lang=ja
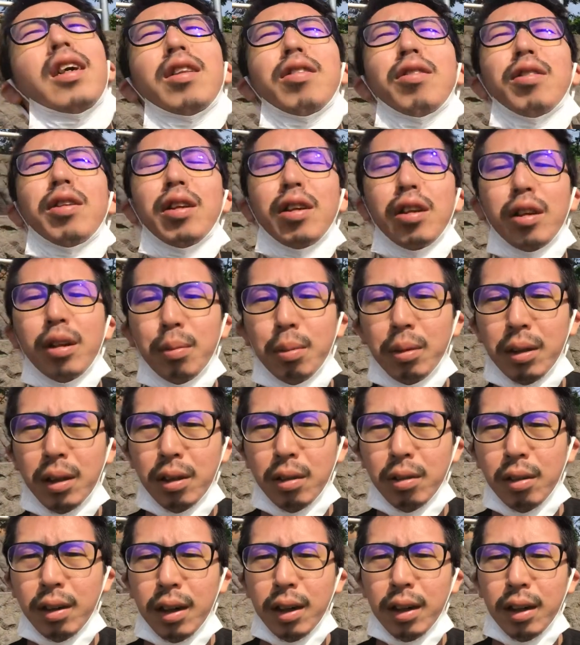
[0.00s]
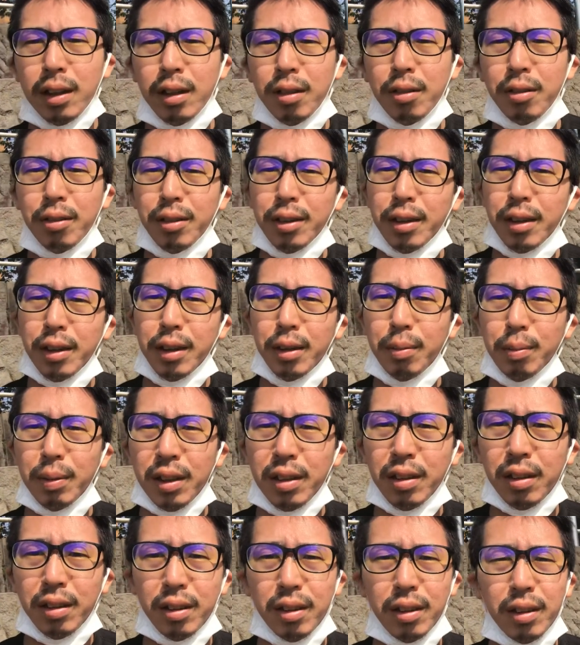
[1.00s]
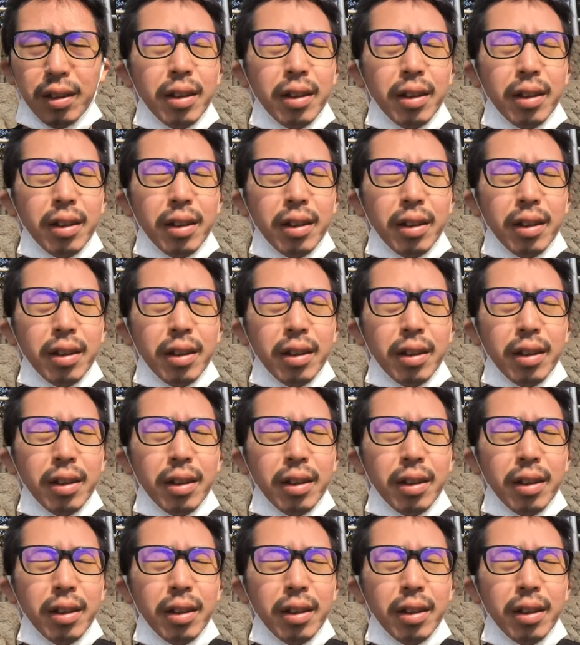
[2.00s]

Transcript: と久しぶりの晴れでございます